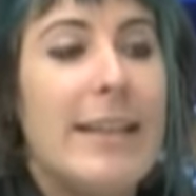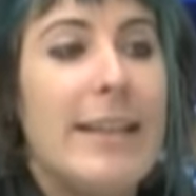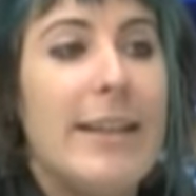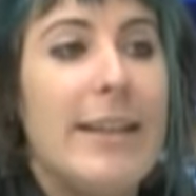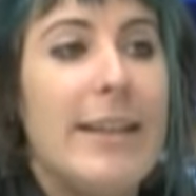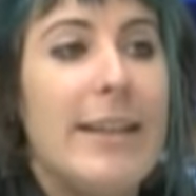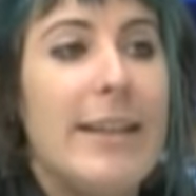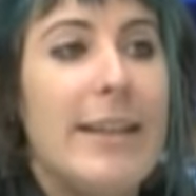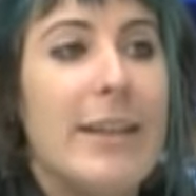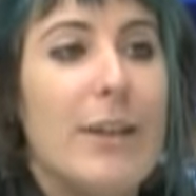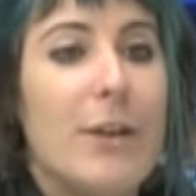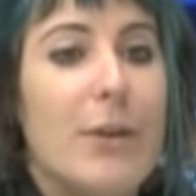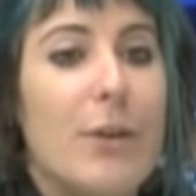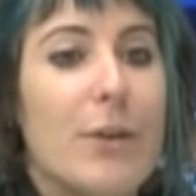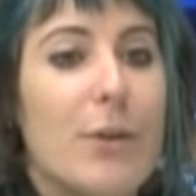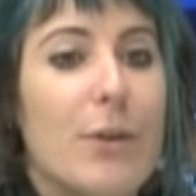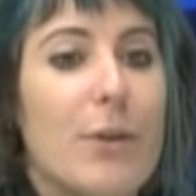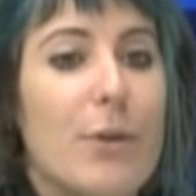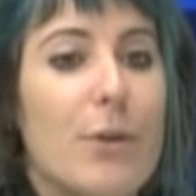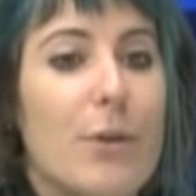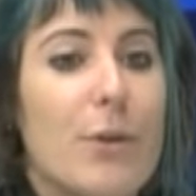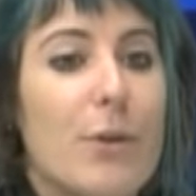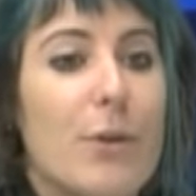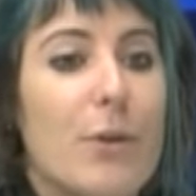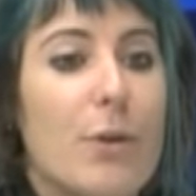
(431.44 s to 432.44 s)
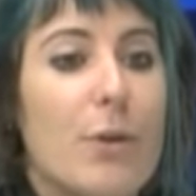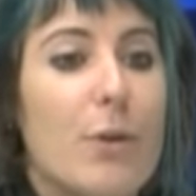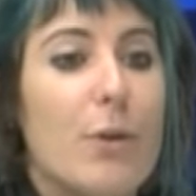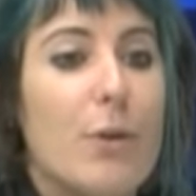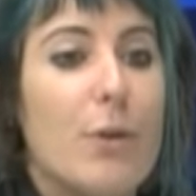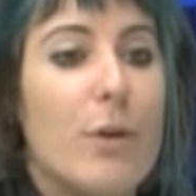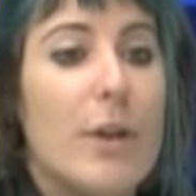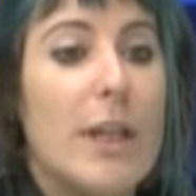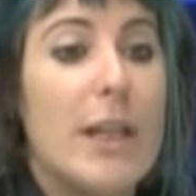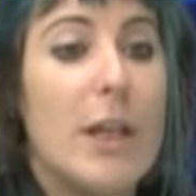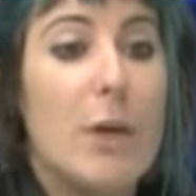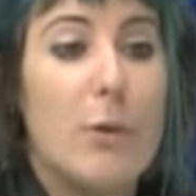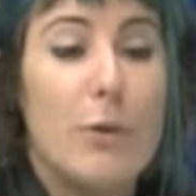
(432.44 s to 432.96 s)
Et
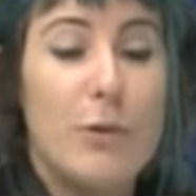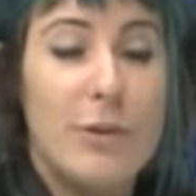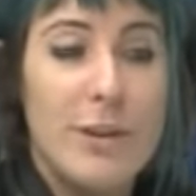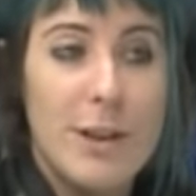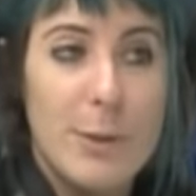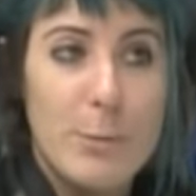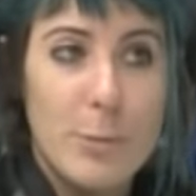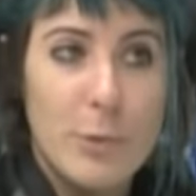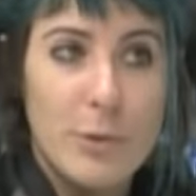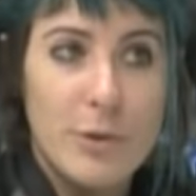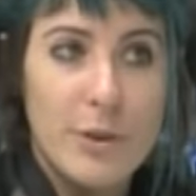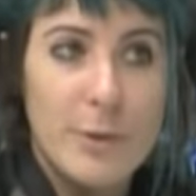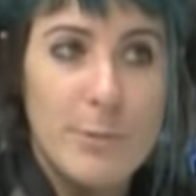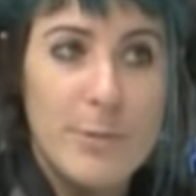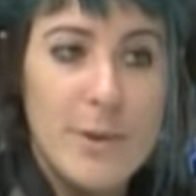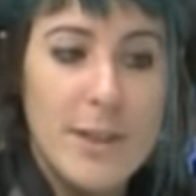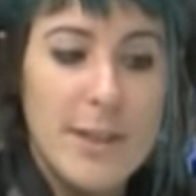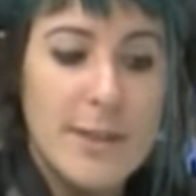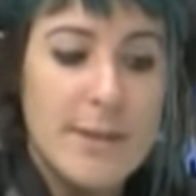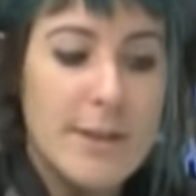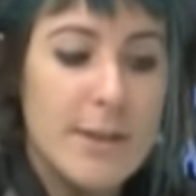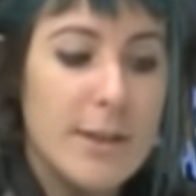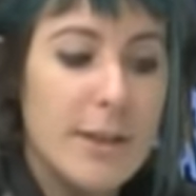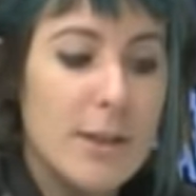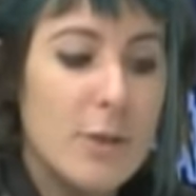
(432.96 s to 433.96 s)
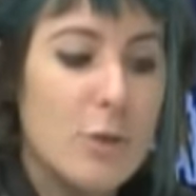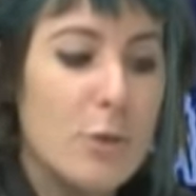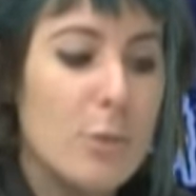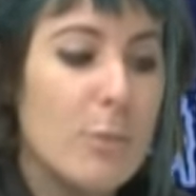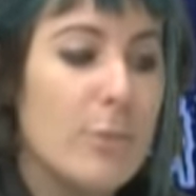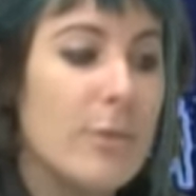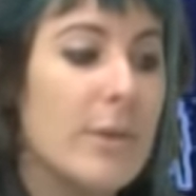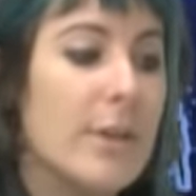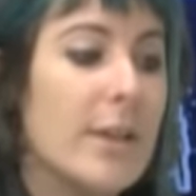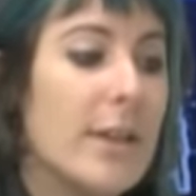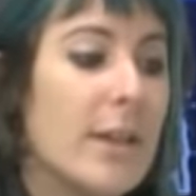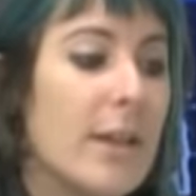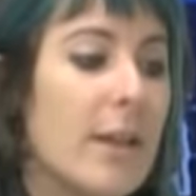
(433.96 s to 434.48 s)
euh, il y a aussi la possibilité de
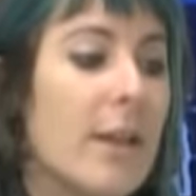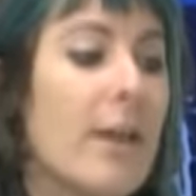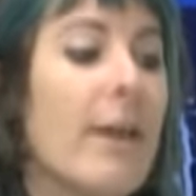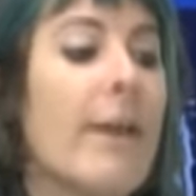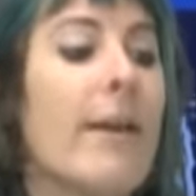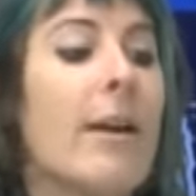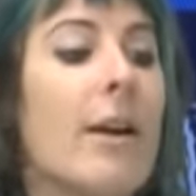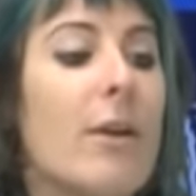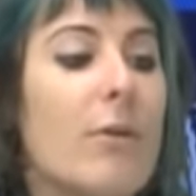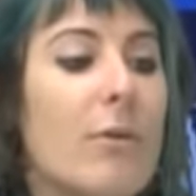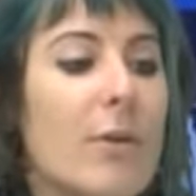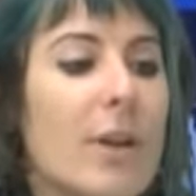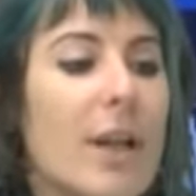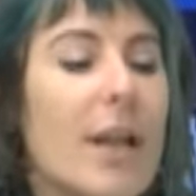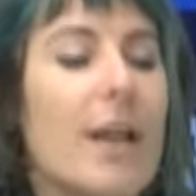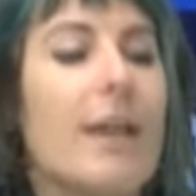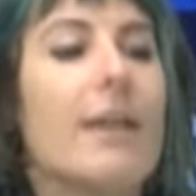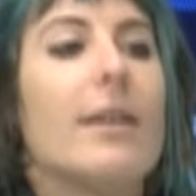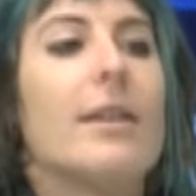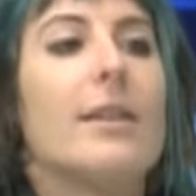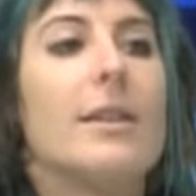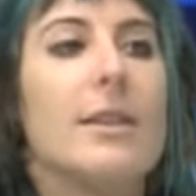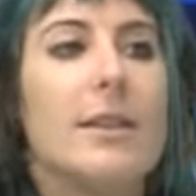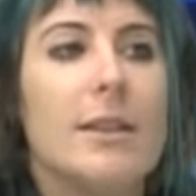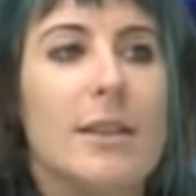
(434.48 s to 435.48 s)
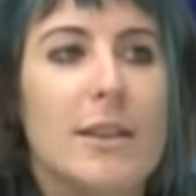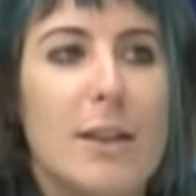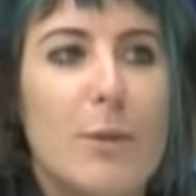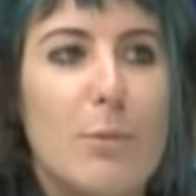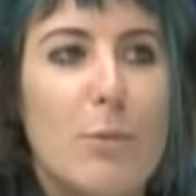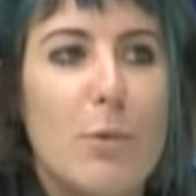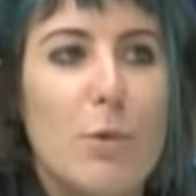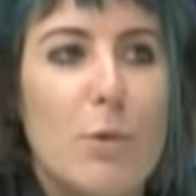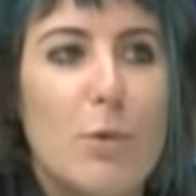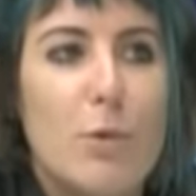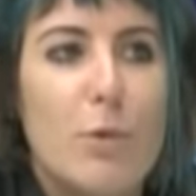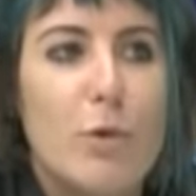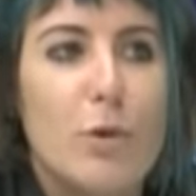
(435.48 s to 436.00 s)
me dire, voilà, j'aime
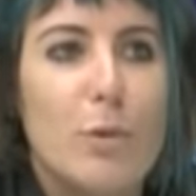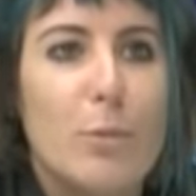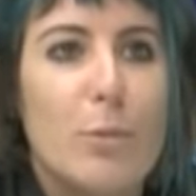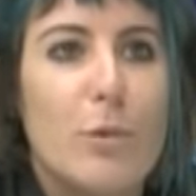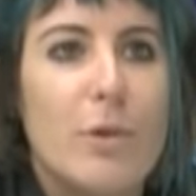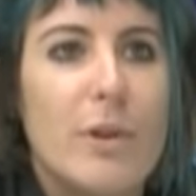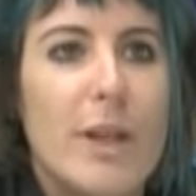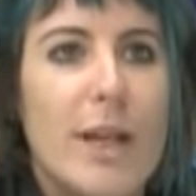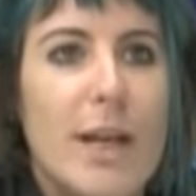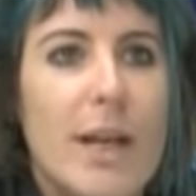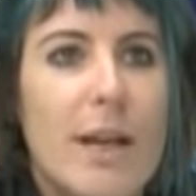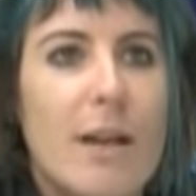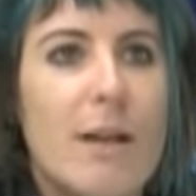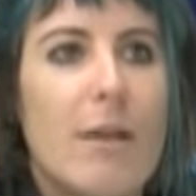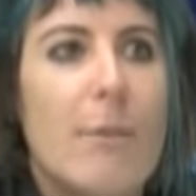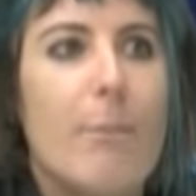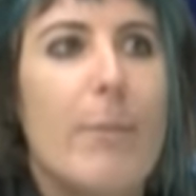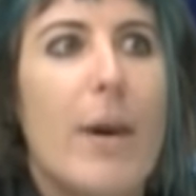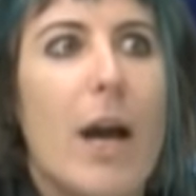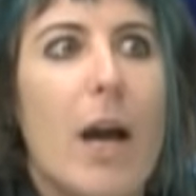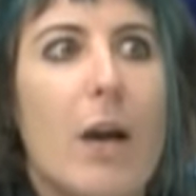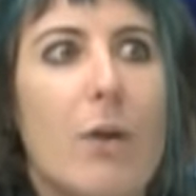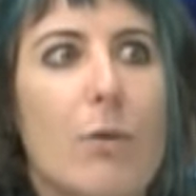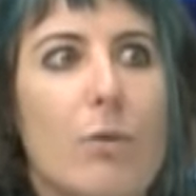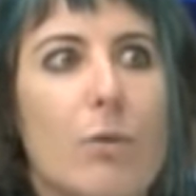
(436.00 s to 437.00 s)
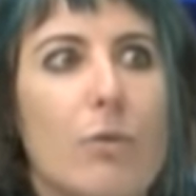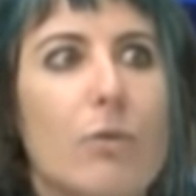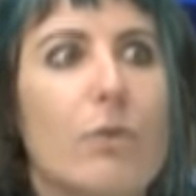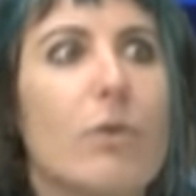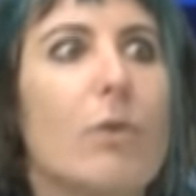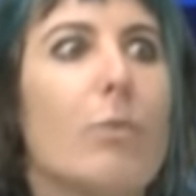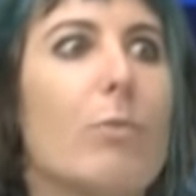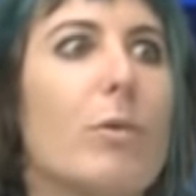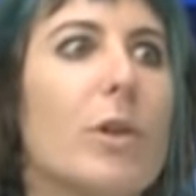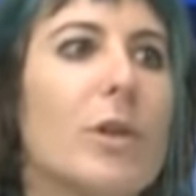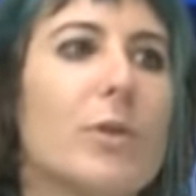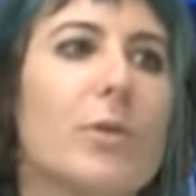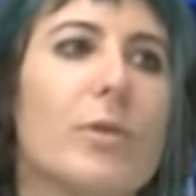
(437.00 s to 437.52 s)
beaucoup ce modèle, par
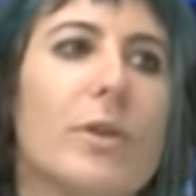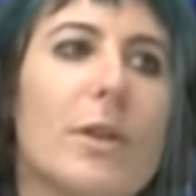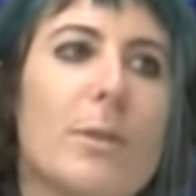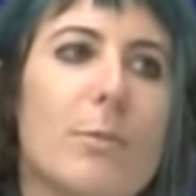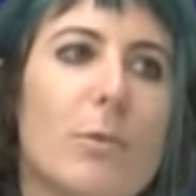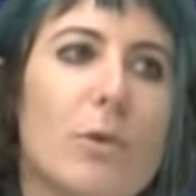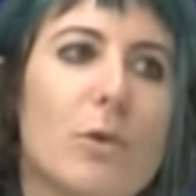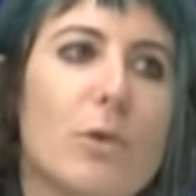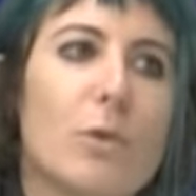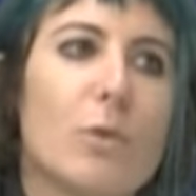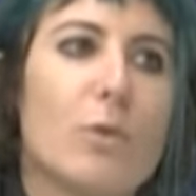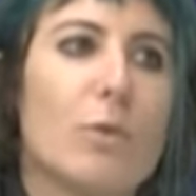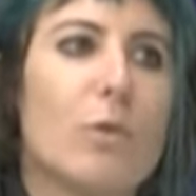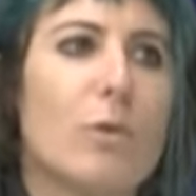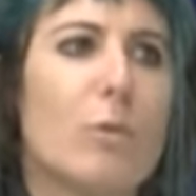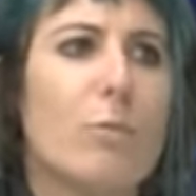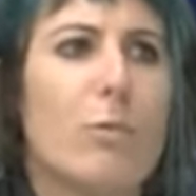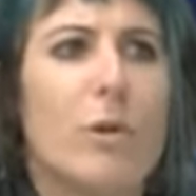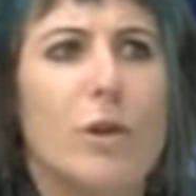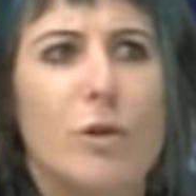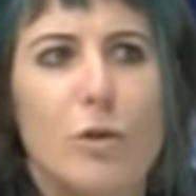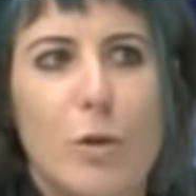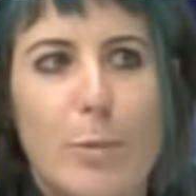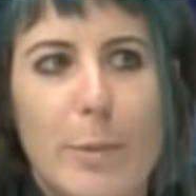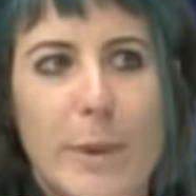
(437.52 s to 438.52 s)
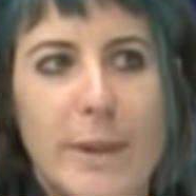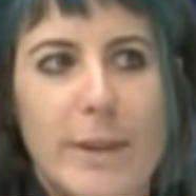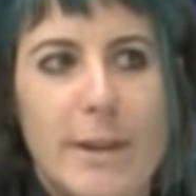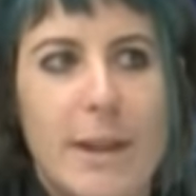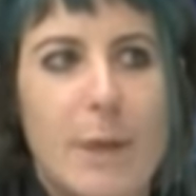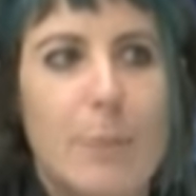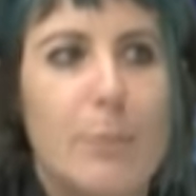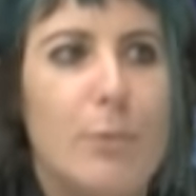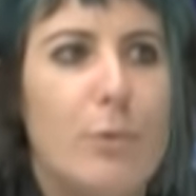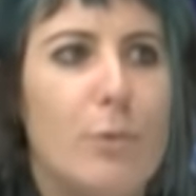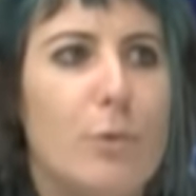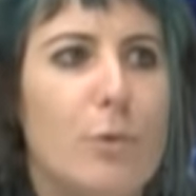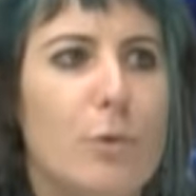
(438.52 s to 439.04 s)
contre, moi je veux des manches longues, moi je veux pas de
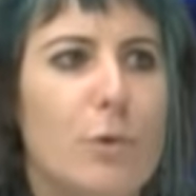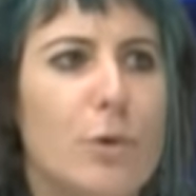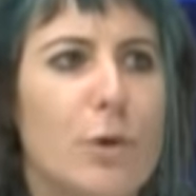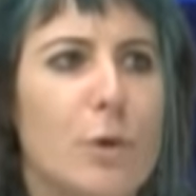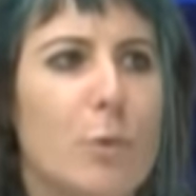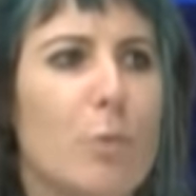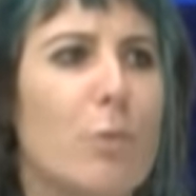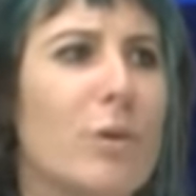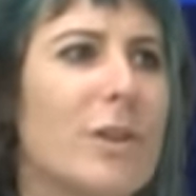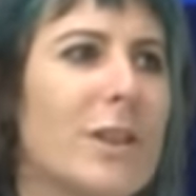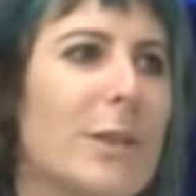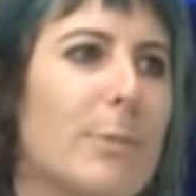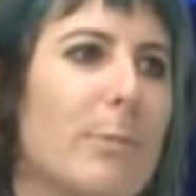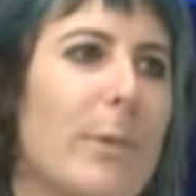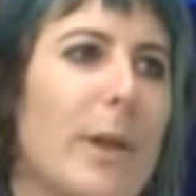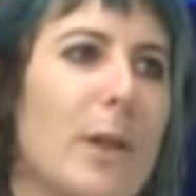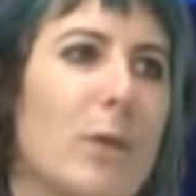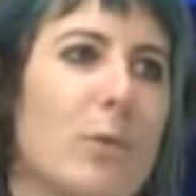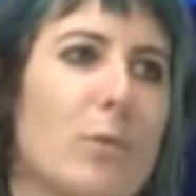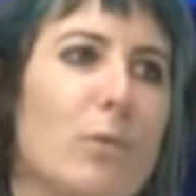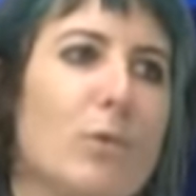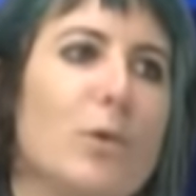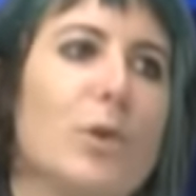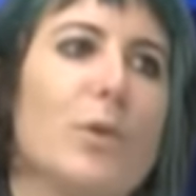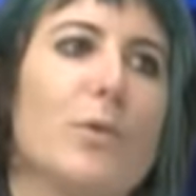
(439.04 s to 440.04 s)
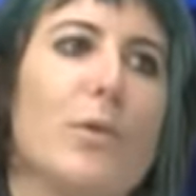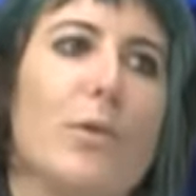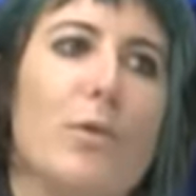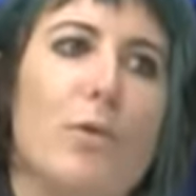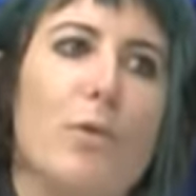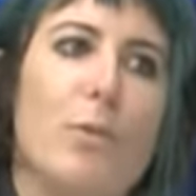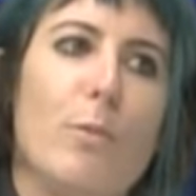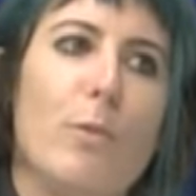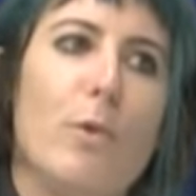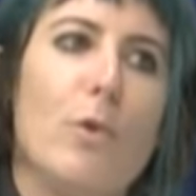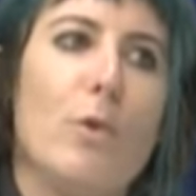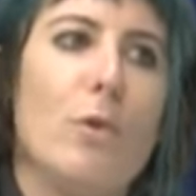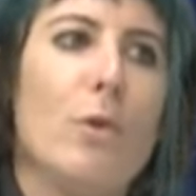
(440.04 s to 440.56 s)
capuche, moi j'aime pas le rouge, je veux
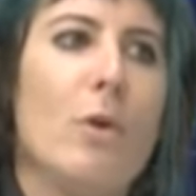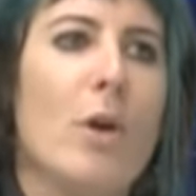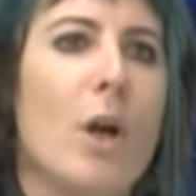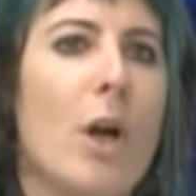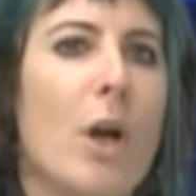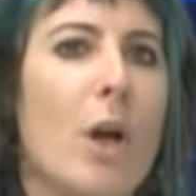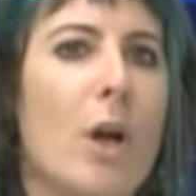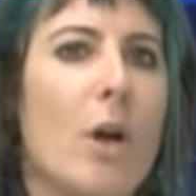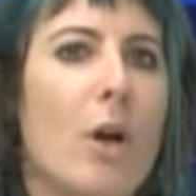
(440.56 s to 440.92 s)
du bleu,